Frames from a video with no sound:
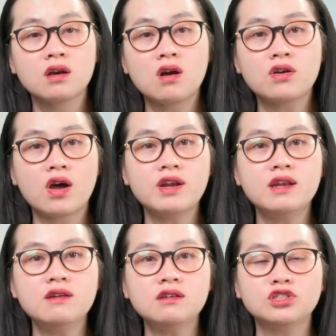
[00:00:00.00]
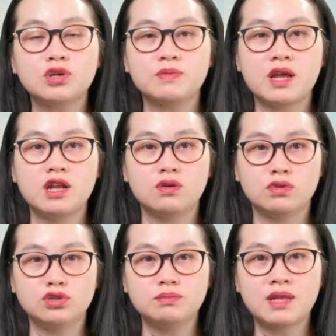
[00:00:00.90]
Còn nói đến nước trong gia đình của
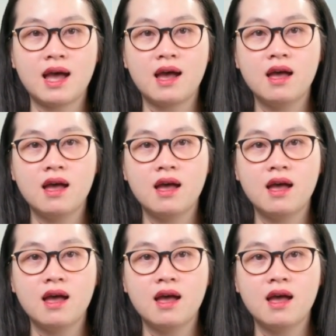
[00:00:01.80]
chúng ta,